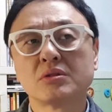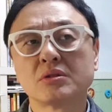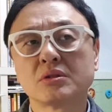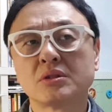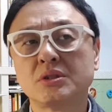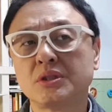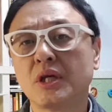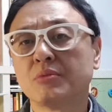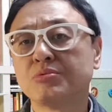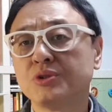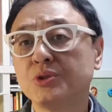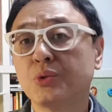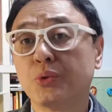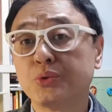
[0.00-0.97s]

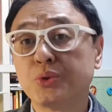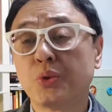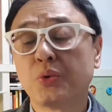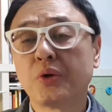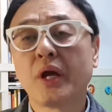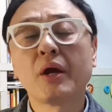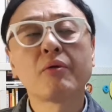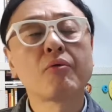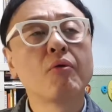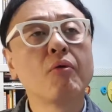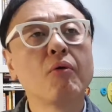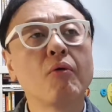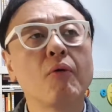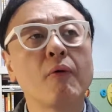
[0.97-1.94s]
기자분이 요청을
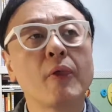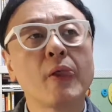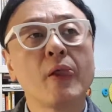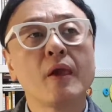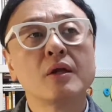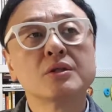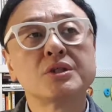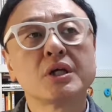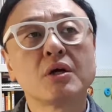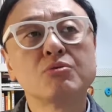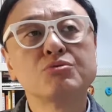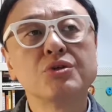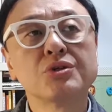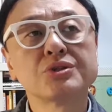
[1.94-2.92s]
했고 제가
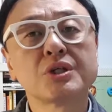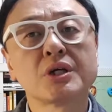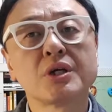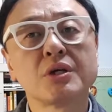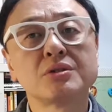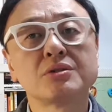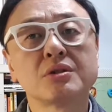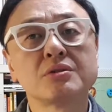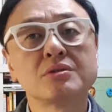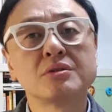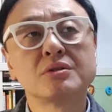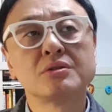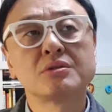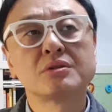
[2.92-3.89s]
우연찮게
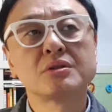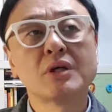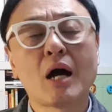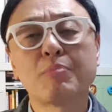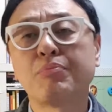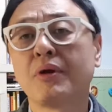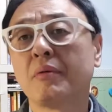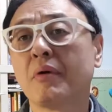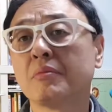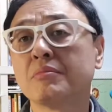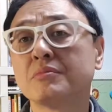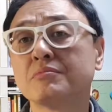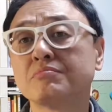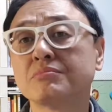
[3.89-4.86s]
저는 그
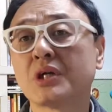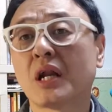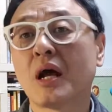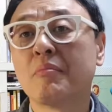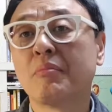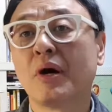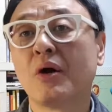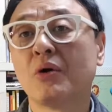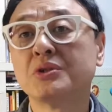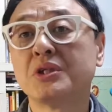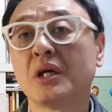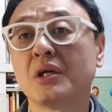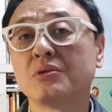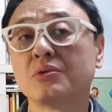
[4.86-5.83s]
악플에만 잘 안 봐요.
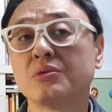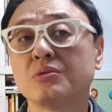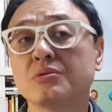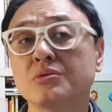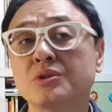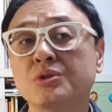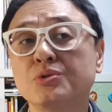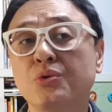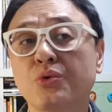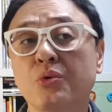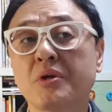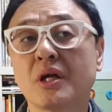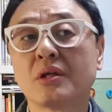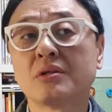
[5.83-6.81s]
이제
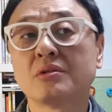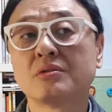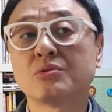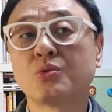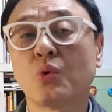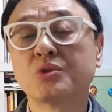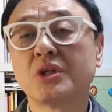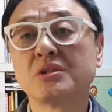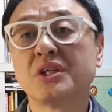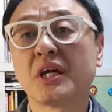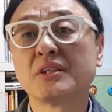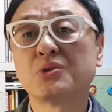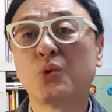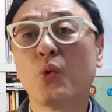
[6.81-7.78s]
신동엽이란 동생을
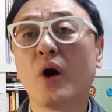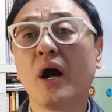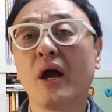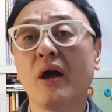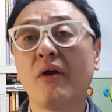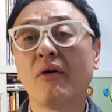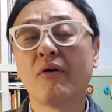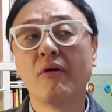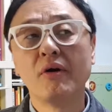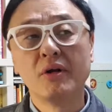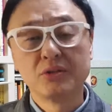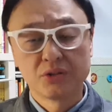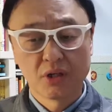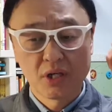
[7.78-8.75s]
되게 좋아해요.
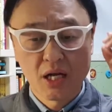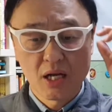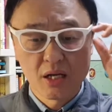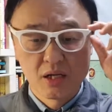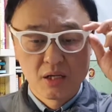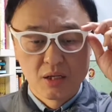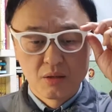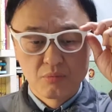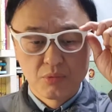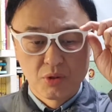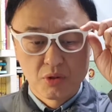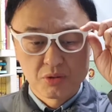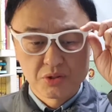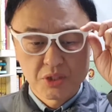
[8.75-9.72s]
저랑
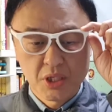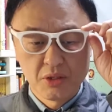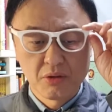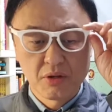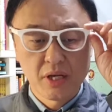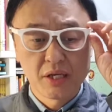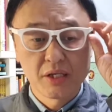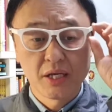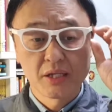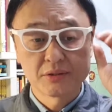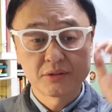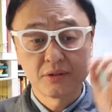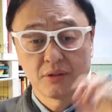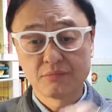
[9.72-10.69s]
뭐 채널
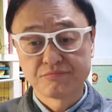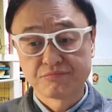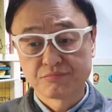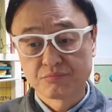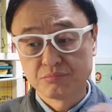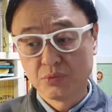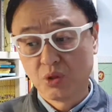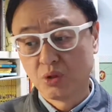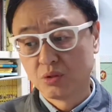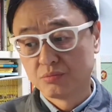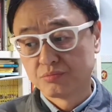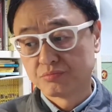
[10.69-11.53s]
A에서 뭐